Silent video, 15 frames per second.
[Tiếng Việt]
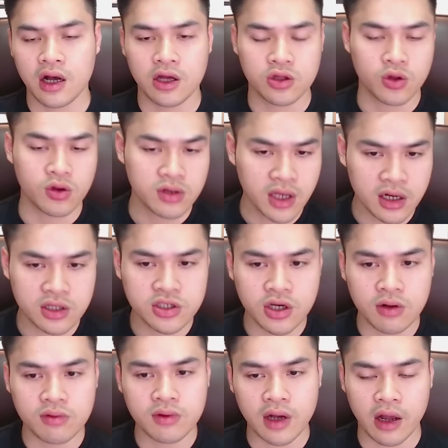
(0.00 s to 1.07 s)
tốt nhất
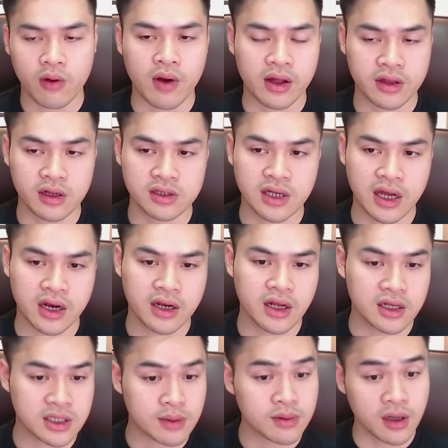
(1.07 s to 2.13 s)
trong cái khoảng thời gian
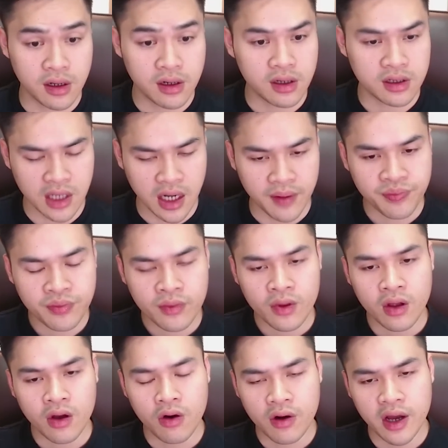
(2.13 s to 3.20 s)
sắp tới, được chưa?
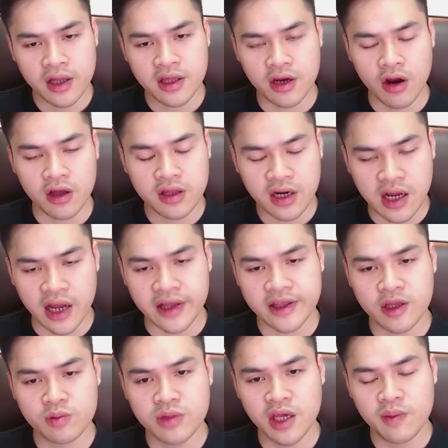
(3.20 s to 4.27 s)
Ok, thì đó là tất cả
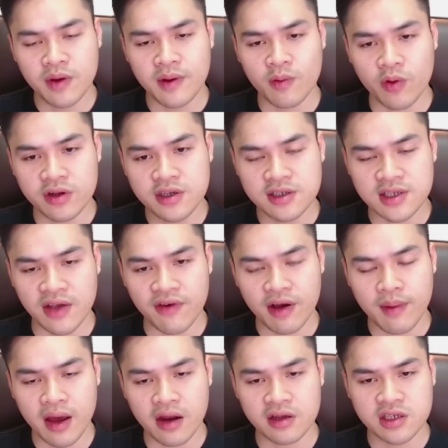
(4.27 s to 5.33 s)
những thông tin mình muốn chia sẻ với
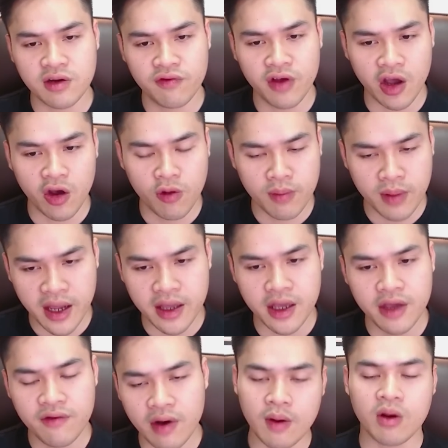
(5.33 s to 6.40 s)
các bạn ở trong ngày hôm nay.
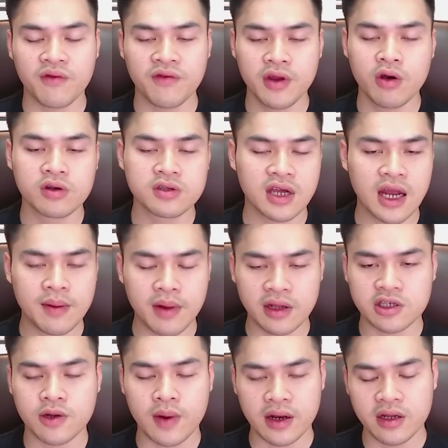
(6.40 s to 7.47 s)
Hy vọng là video sẽ đem
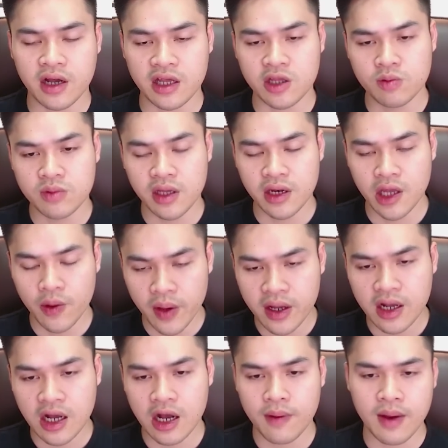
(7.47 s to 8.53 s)
đến cho các bạn những cái thông tin hữu
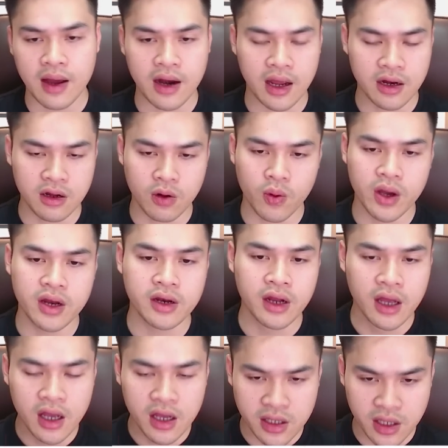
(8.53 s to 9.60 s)
ích. Các bạn hãy đừng quên
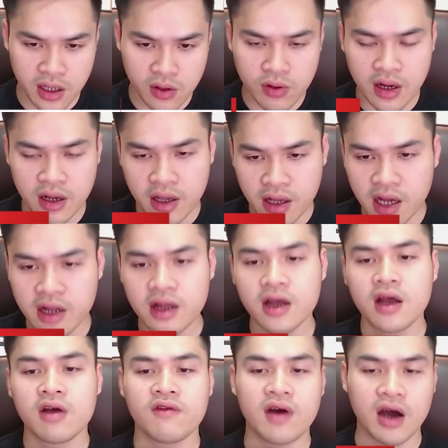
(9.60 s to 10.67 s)
nhấn nút đăng ký kênh
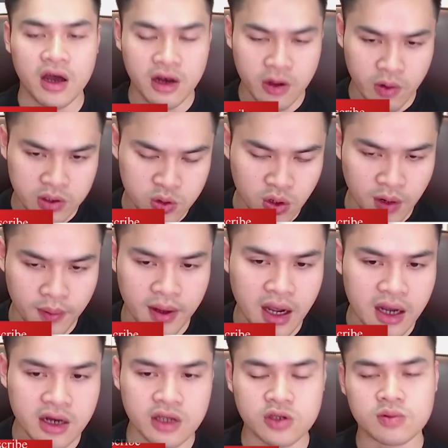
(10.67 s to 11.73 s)
và ấn hình quả chuông ở bên
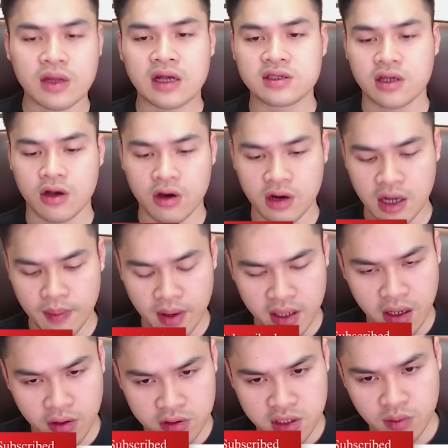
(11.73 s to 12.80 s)
cạnh để chúng ta sẽ còn gặp lại
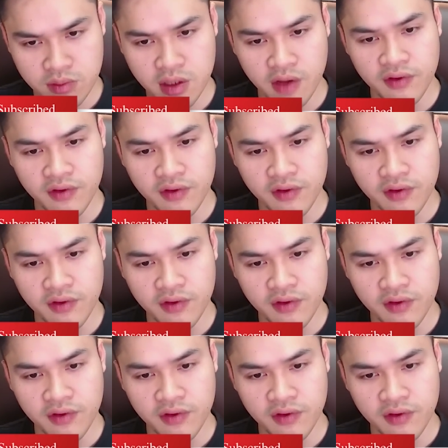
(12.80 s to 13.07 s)
nhau trong những cái